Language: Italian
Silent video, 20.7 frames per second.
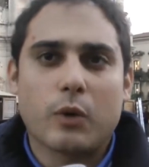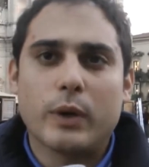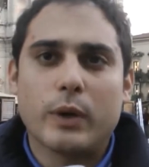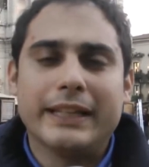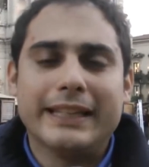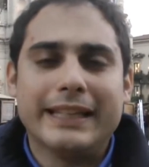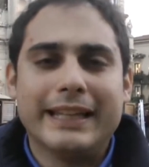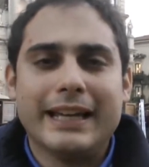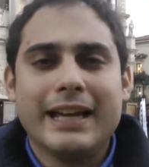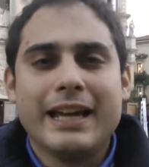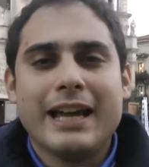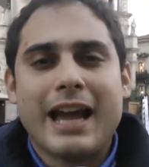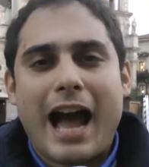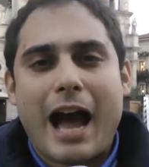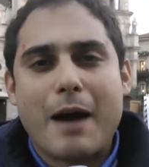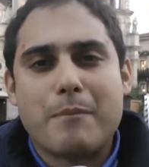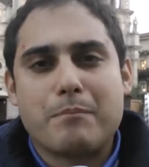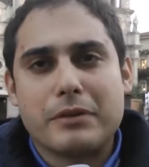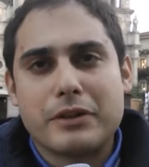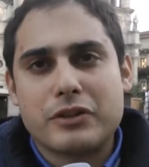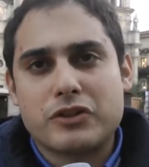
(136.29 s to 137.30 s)
quindi
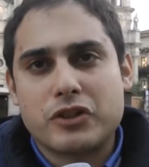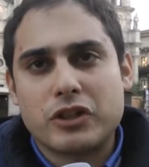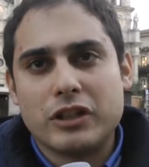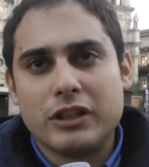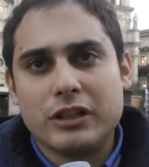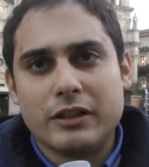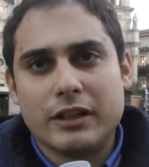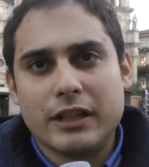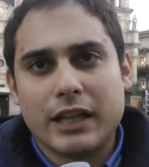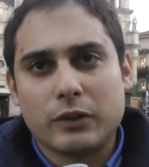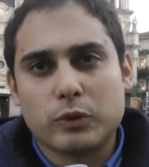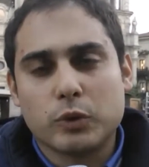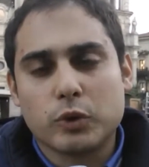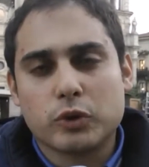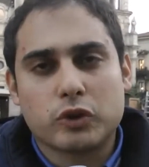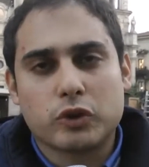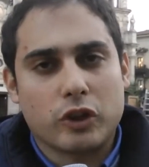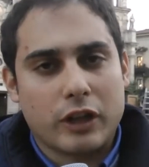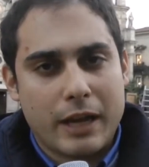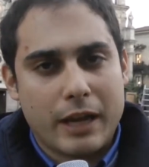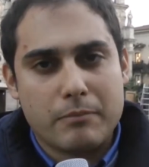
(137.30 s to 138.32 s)
a prescindere da
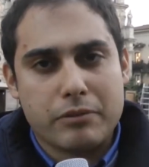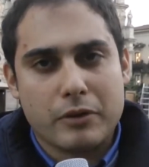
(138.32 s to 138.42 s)
tutto nei